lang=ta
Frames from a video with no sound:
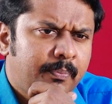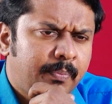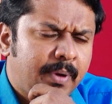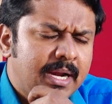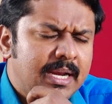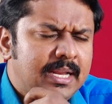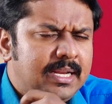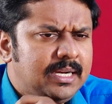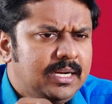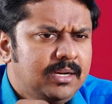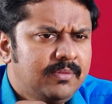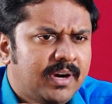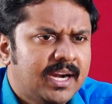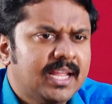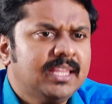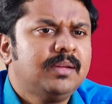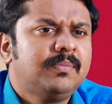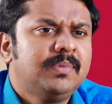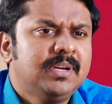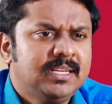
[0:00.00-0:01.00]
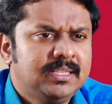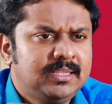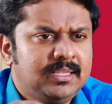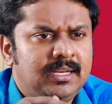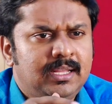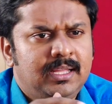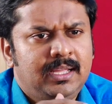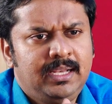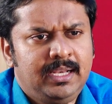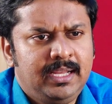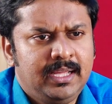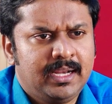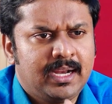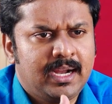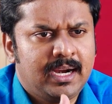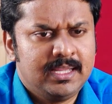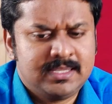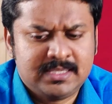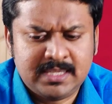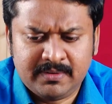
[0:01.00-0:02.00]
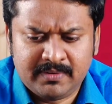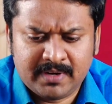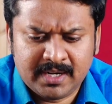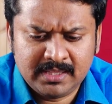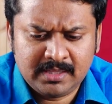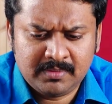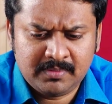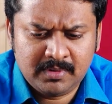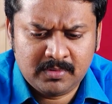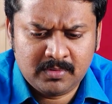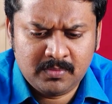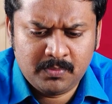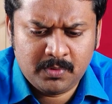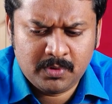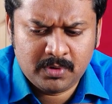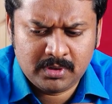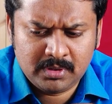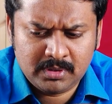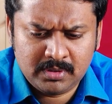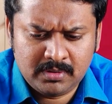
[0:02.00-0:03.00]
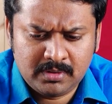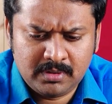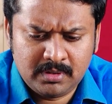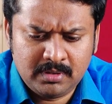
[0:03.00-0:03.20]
பல்லர்கள் வட தமிழகத்தில் இல்லைங்கிறாங்களே சரி வட தமிழ் கும்பகோணம்